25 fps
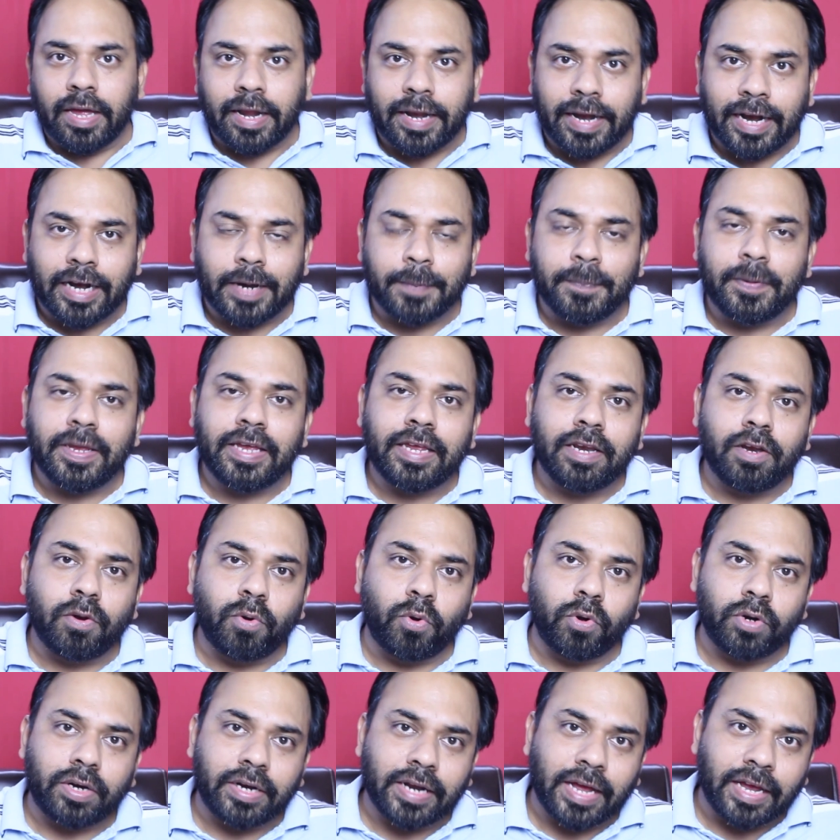Redmi
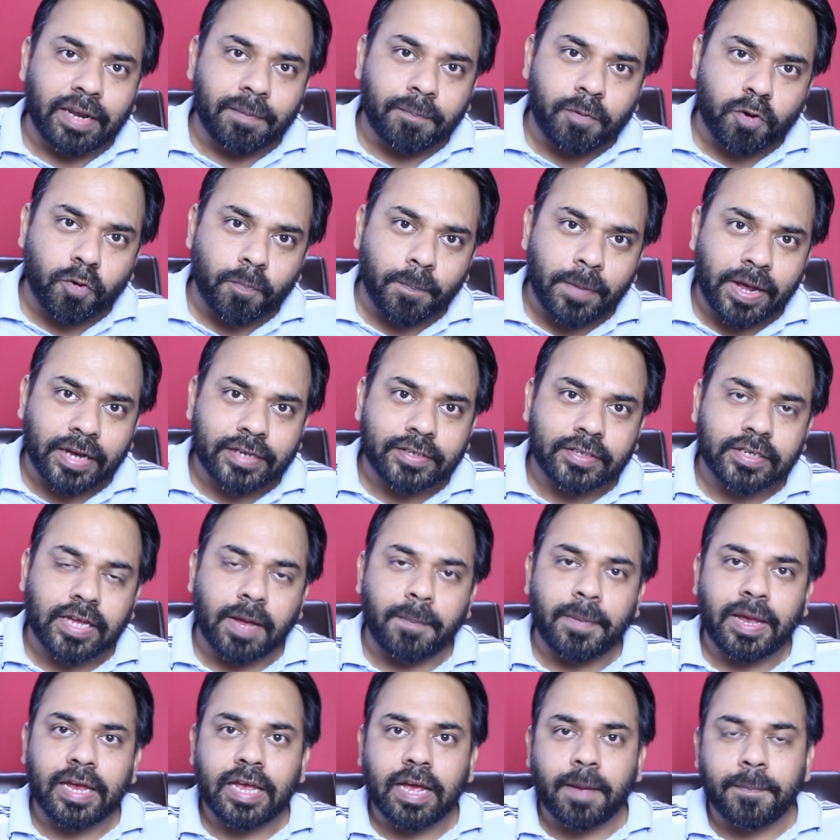Note 9 Pro Max का
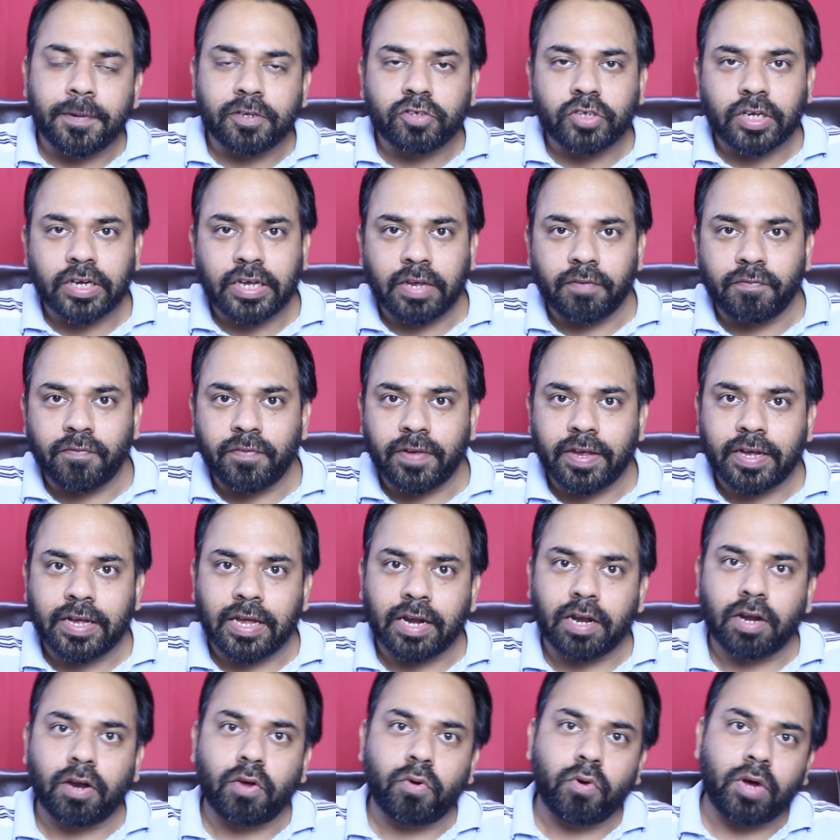मैं यहाँ पे जो गिव अवे
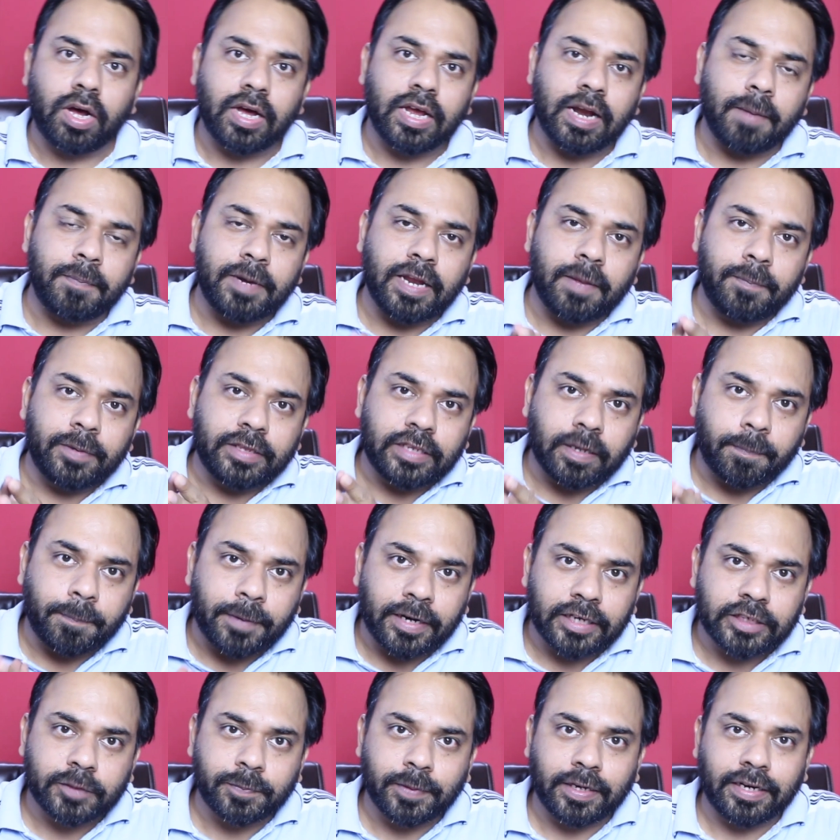कर रहा हूँ अगर आपने अभी तक
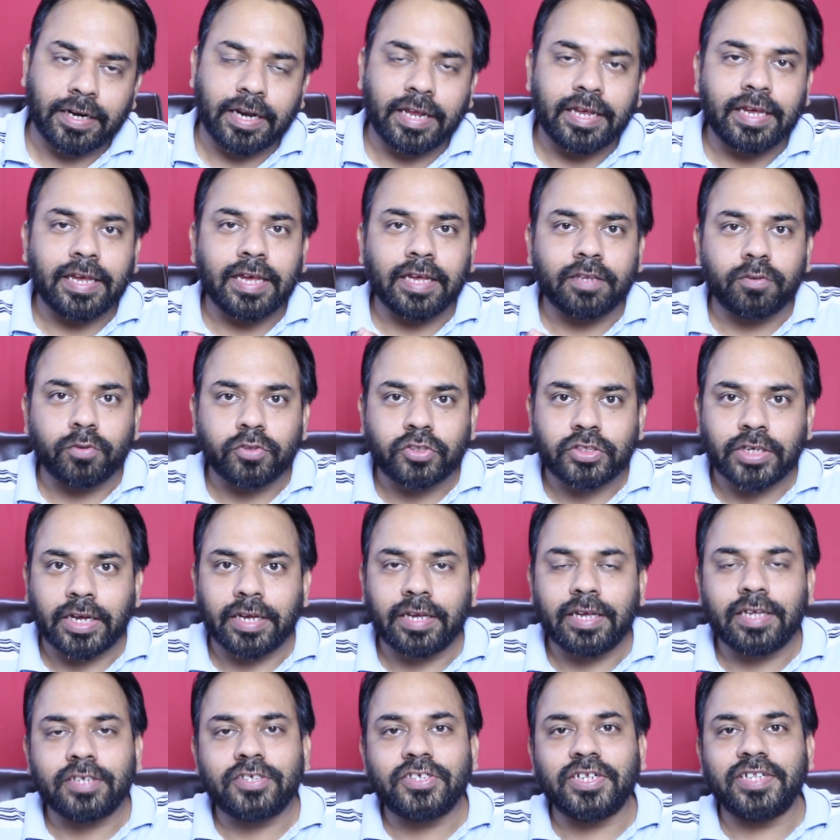पार्टिसिपेट नहीं किया तो
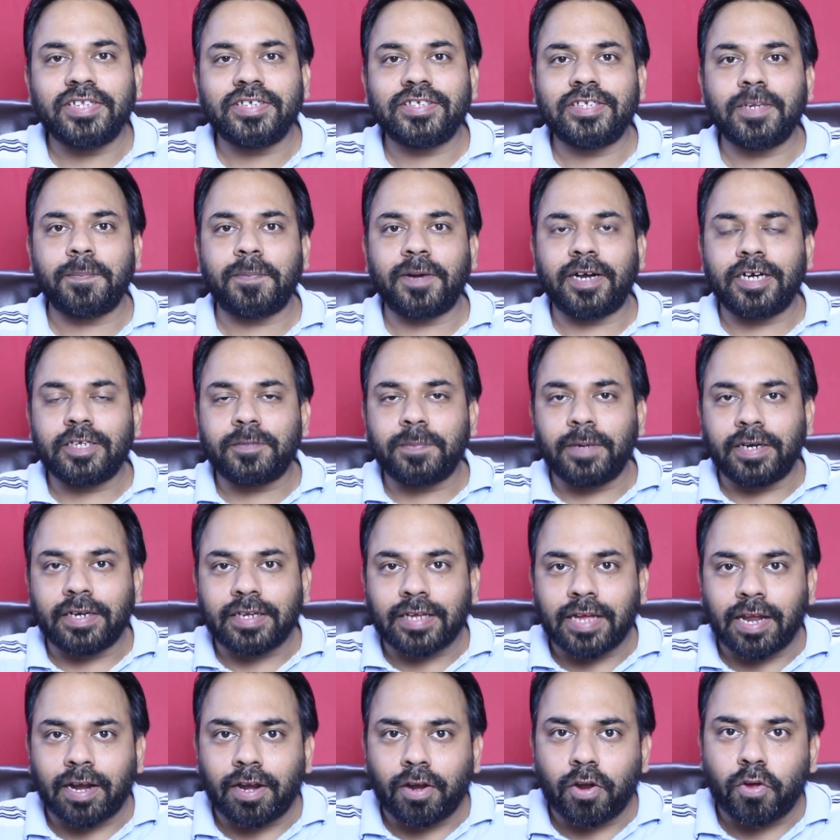जाइए जल्दी से पार्टिसिपेट
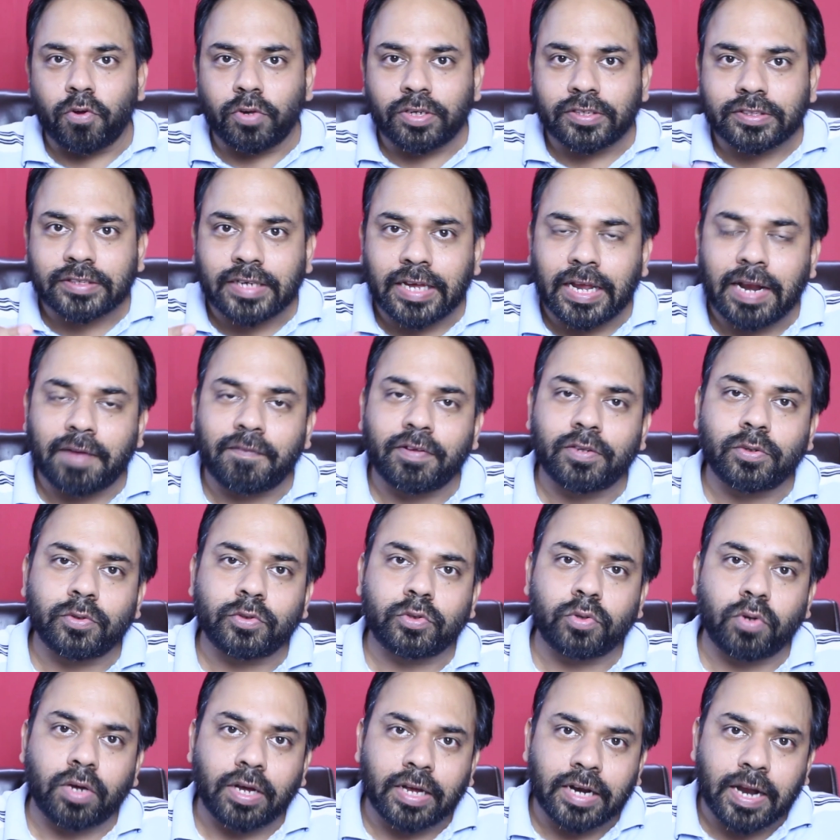कर लो इसके अलावा
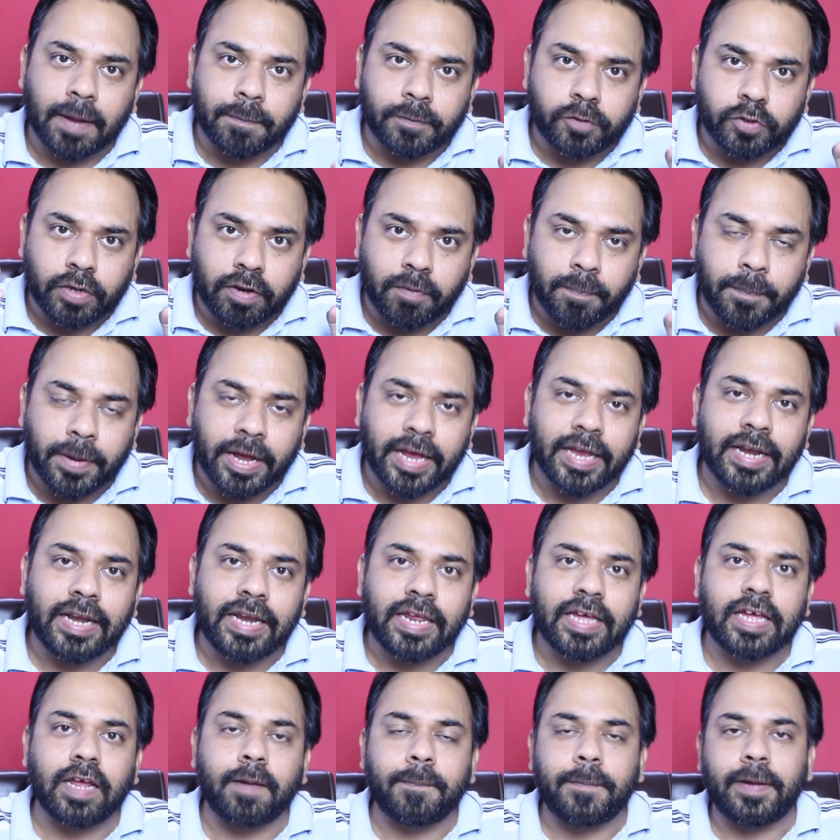दोस्तों अगर आप जो है बाय
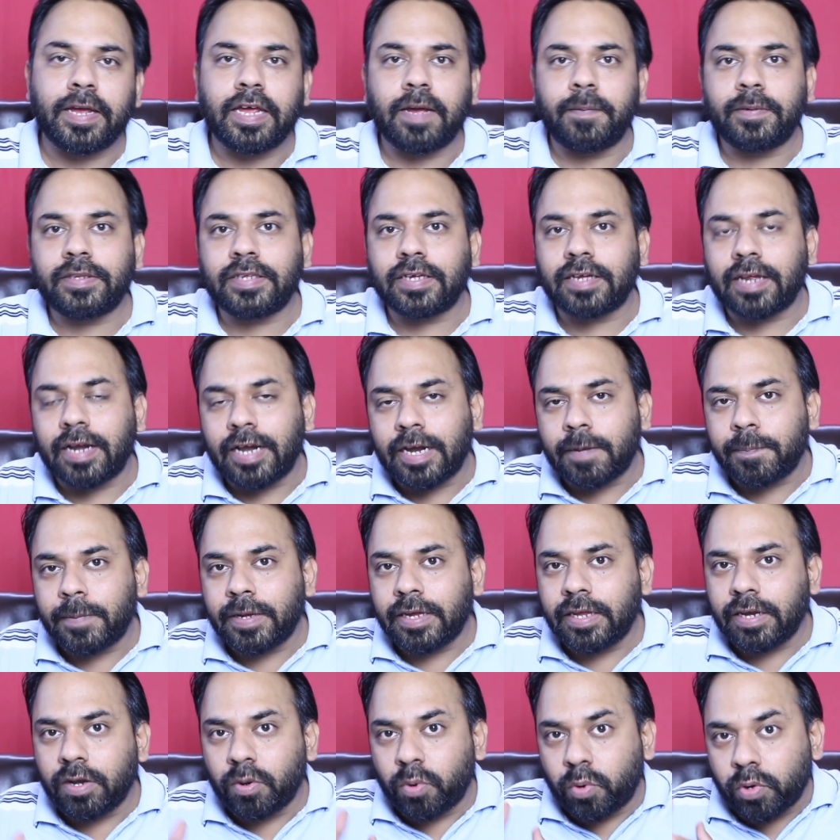नहीं कर पाए अभी तक
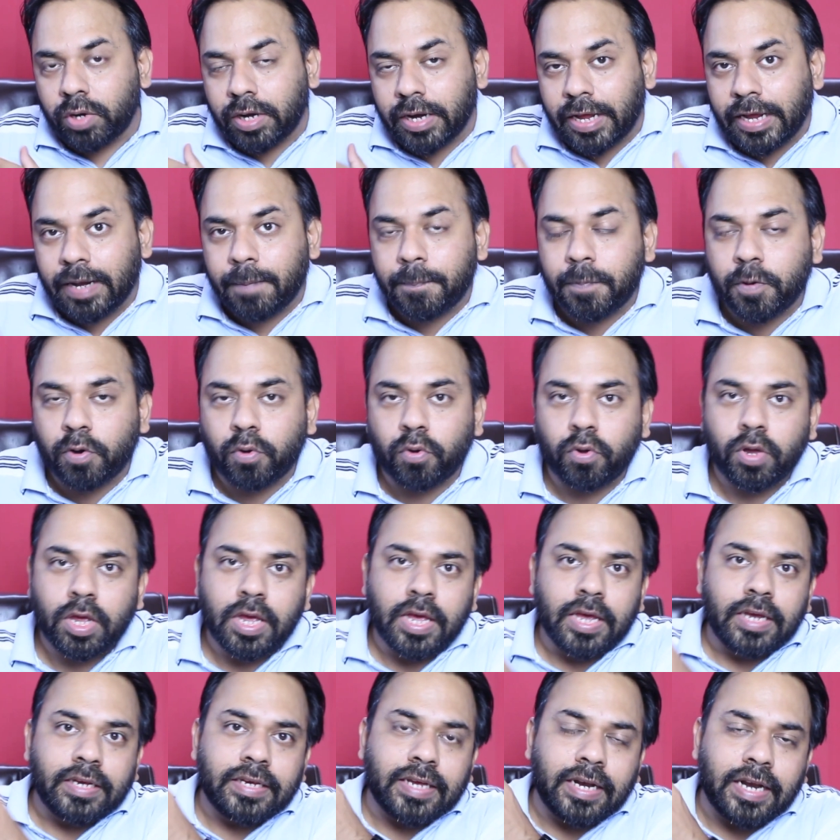रेडमी नोट नाइन प्रो
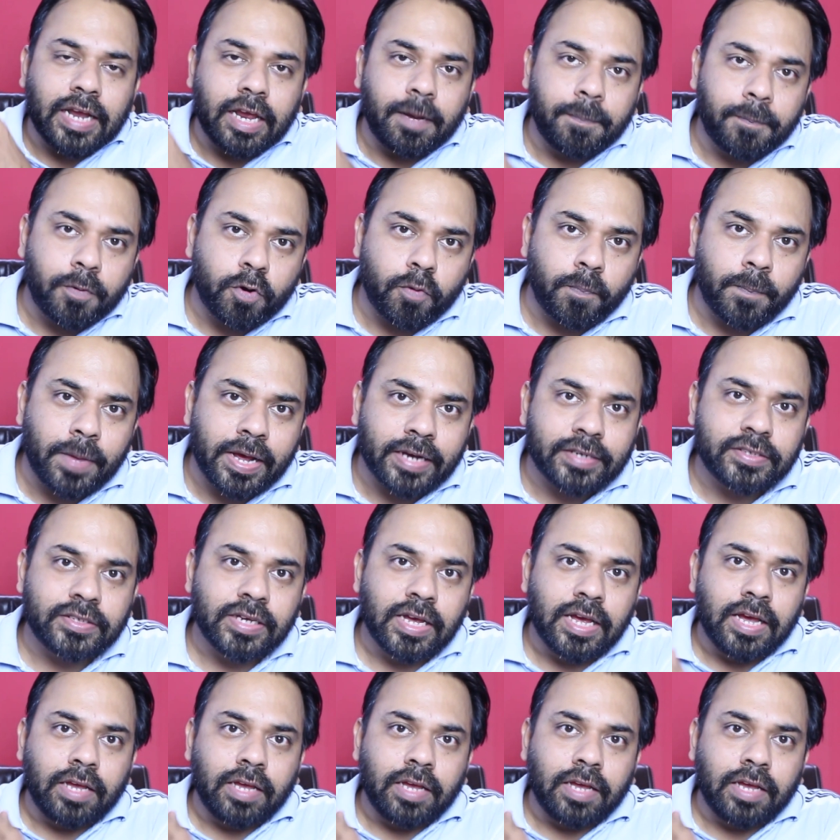या नाइन प्रो मैक्स